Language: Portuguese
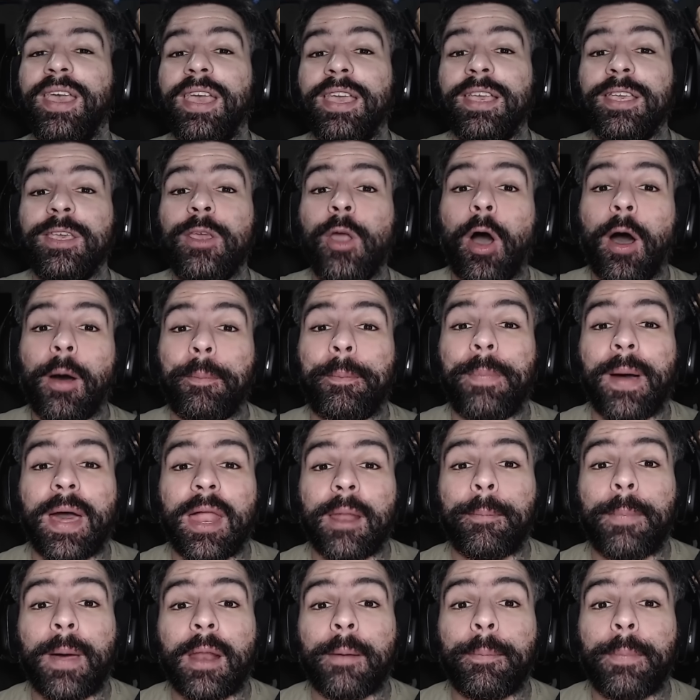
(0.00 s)
E ó, para,
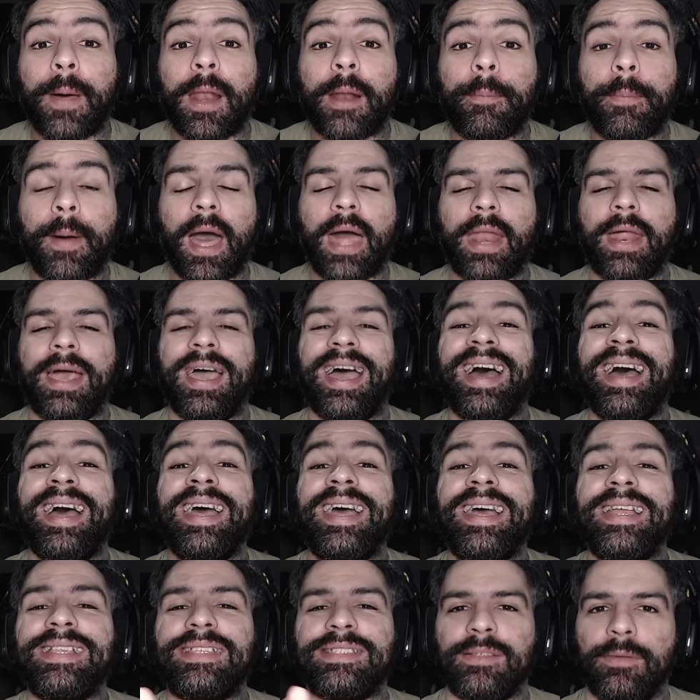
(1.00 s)
para, para, para.
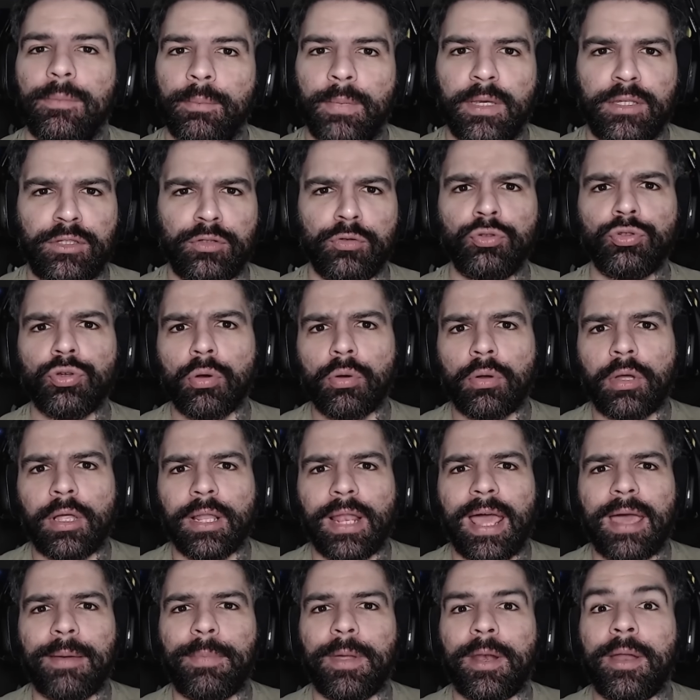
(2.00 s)
Antes, meti um João
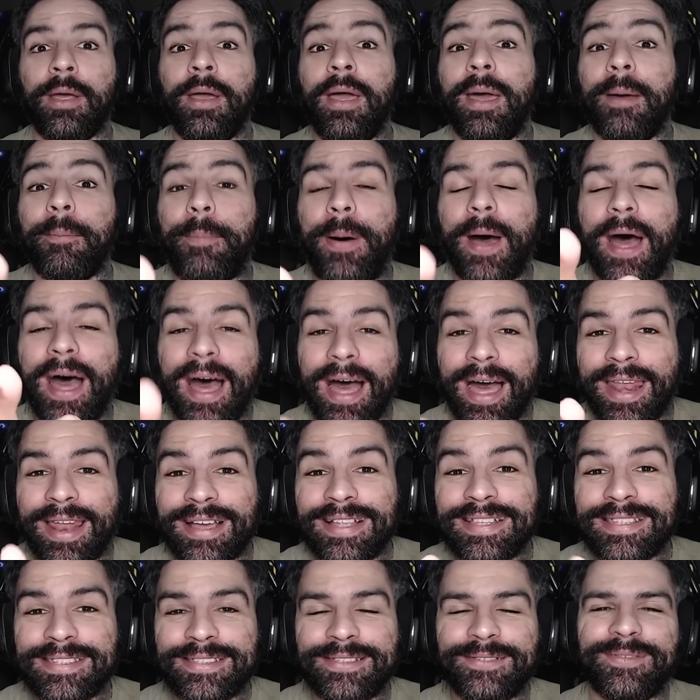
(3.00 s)
Kleber. Para,
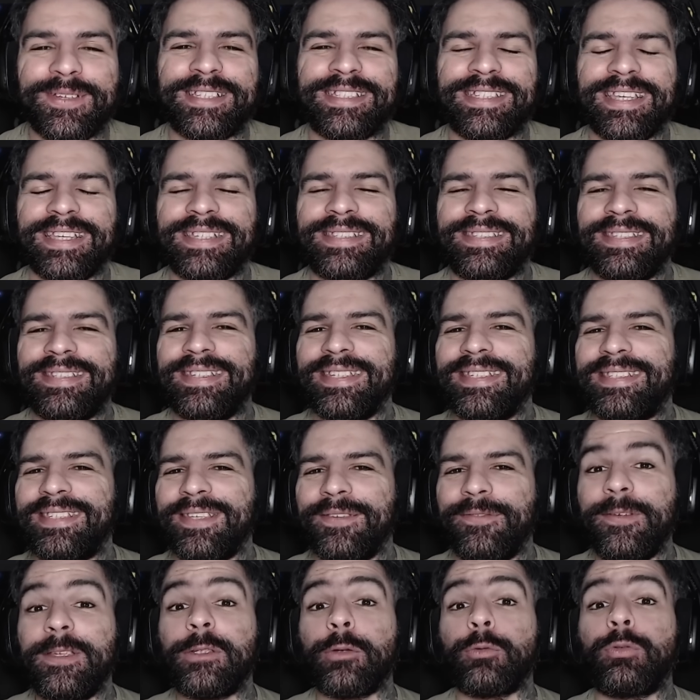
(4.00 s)
antes de você assistir esse
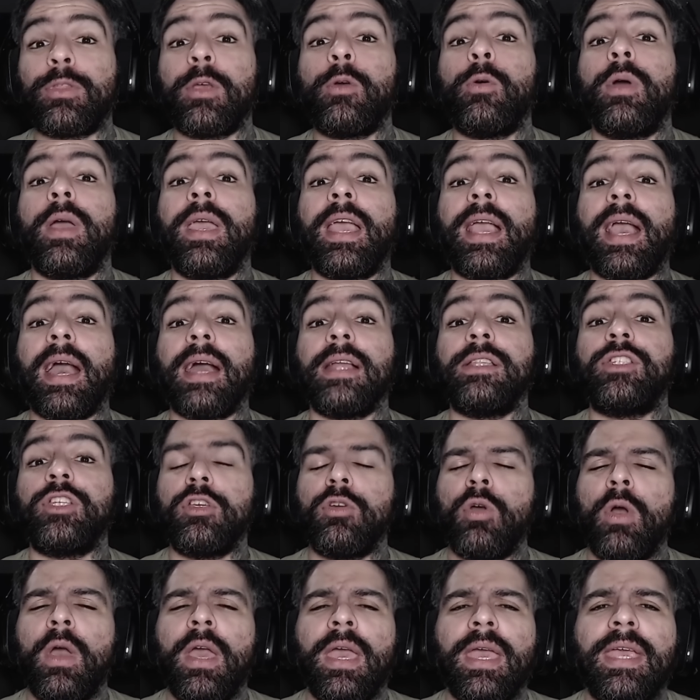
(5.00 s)
vídeo, eu tenho um
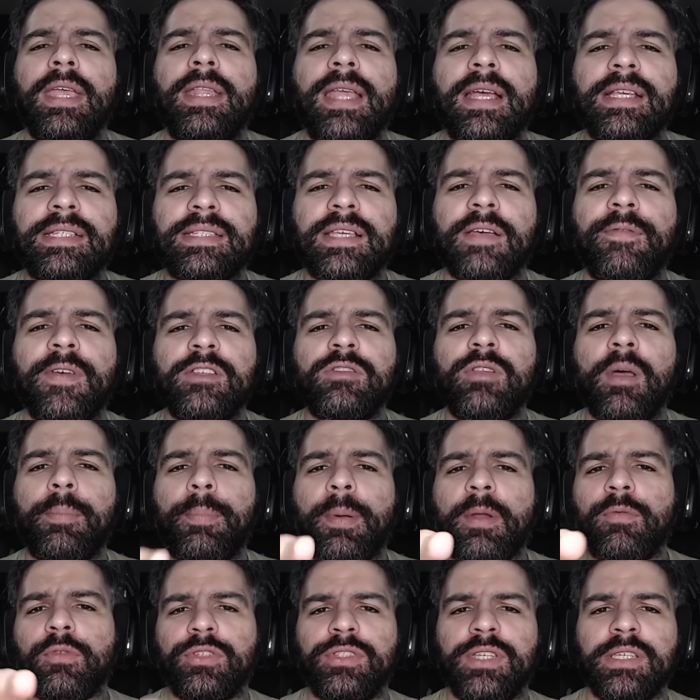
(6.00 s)
recadinho e dessa vez não é
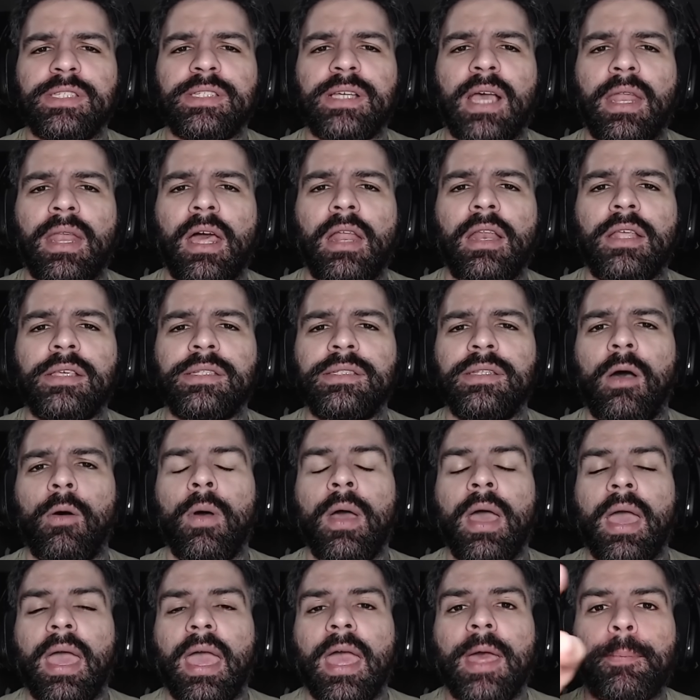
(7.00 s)
para vocês canalhas não,
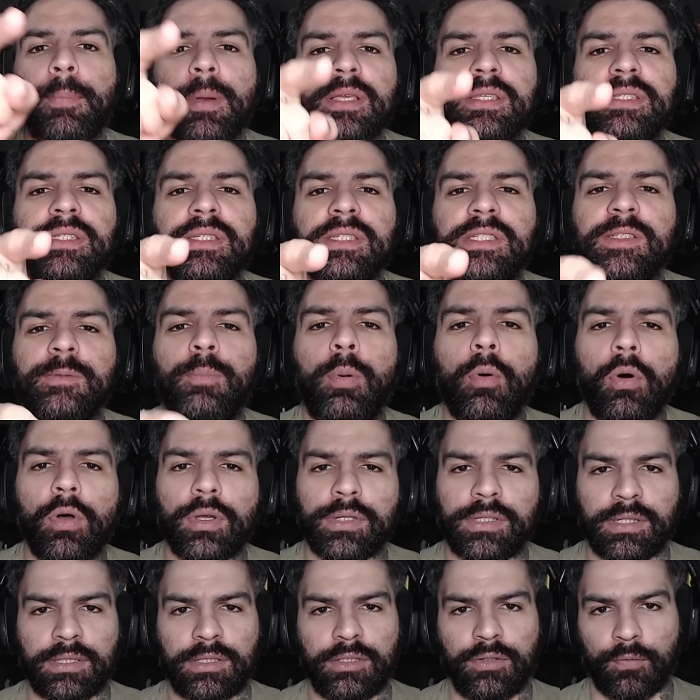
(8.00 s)
é para as
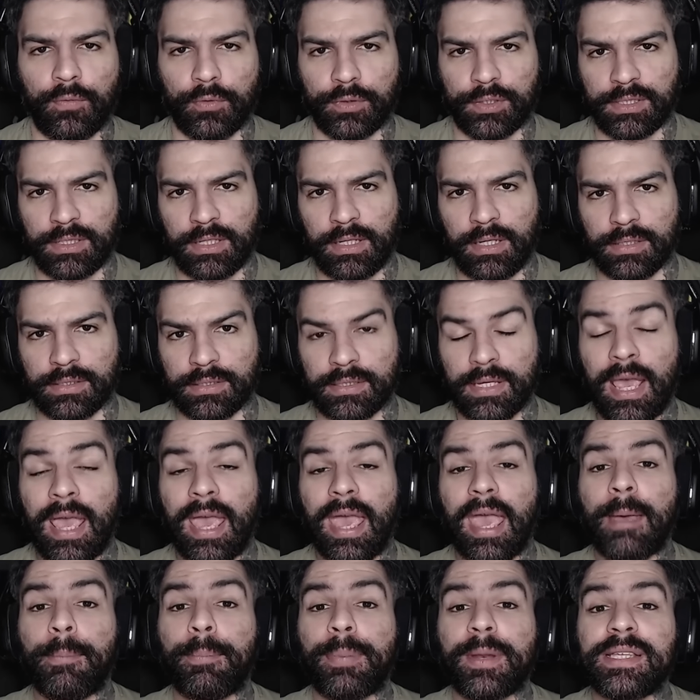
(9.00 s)
esposas de vocês,
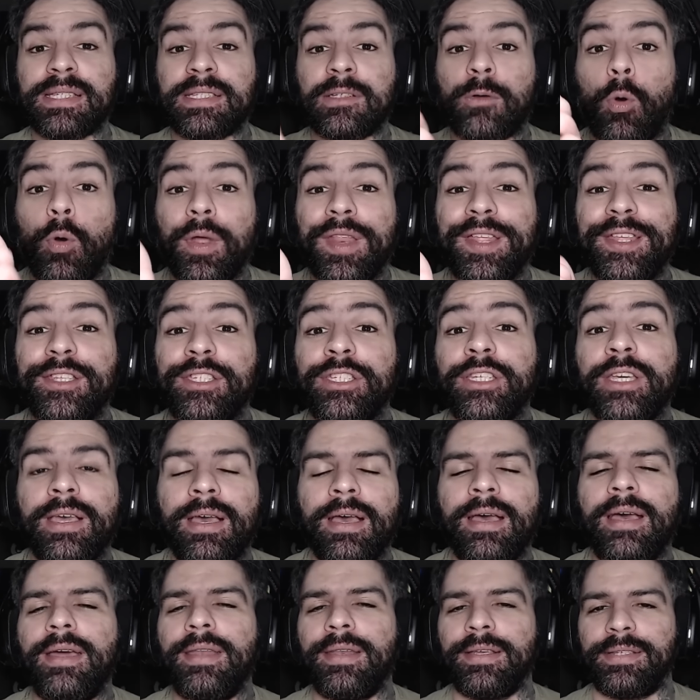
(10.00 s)
é para as
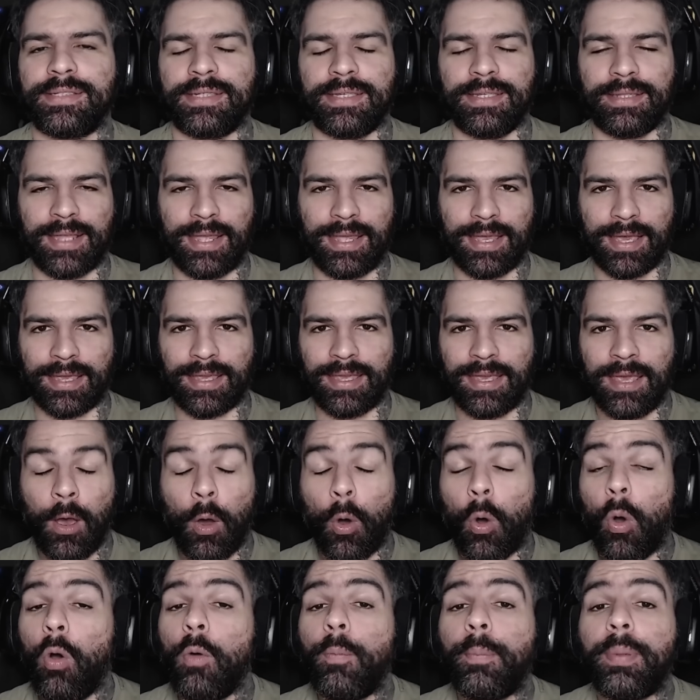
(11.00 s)
corintianas que tem aí
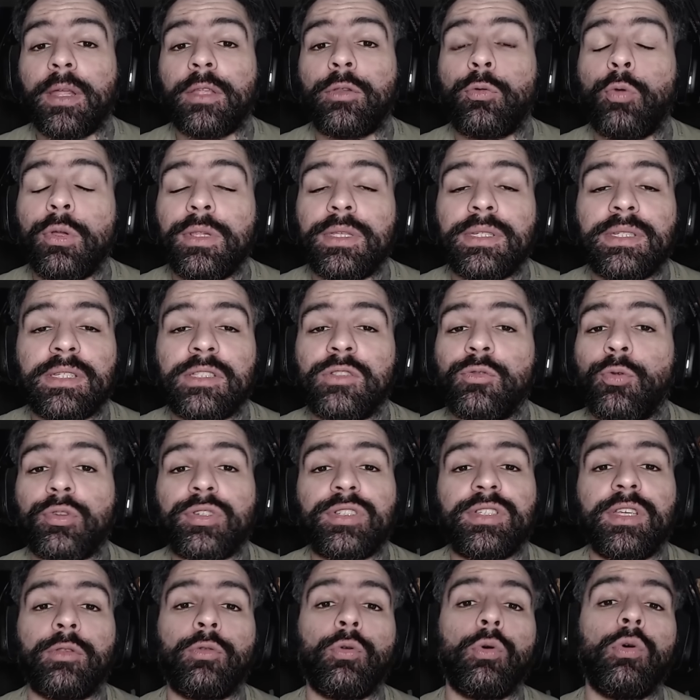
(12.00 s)
ou para todas as
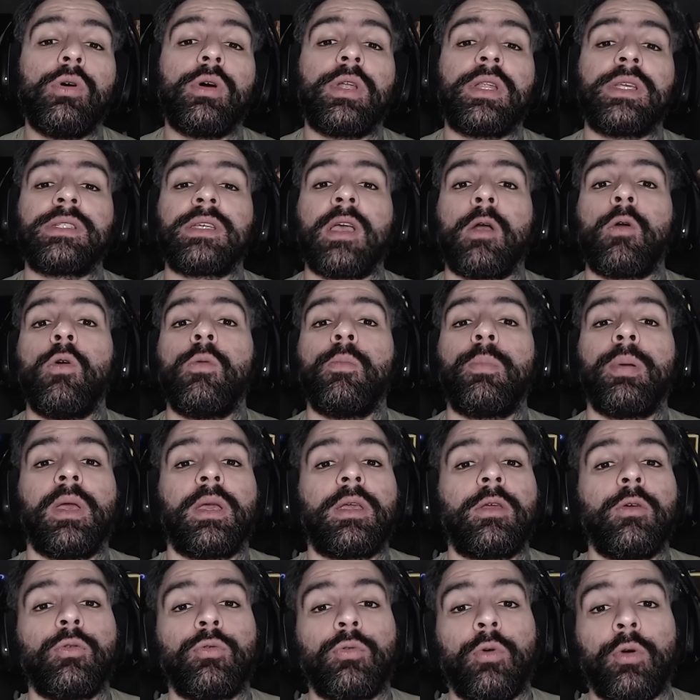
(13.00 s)
torcedoras que acompanham
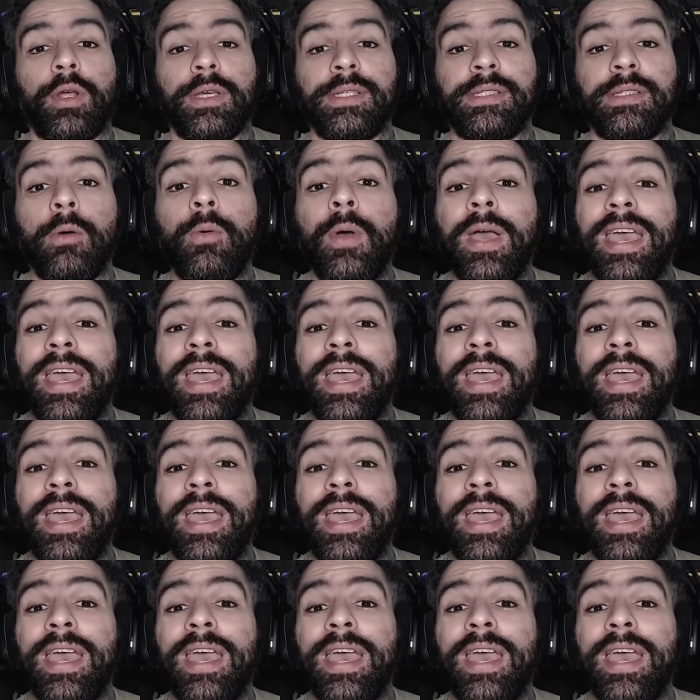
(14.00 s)
aqui o Croizão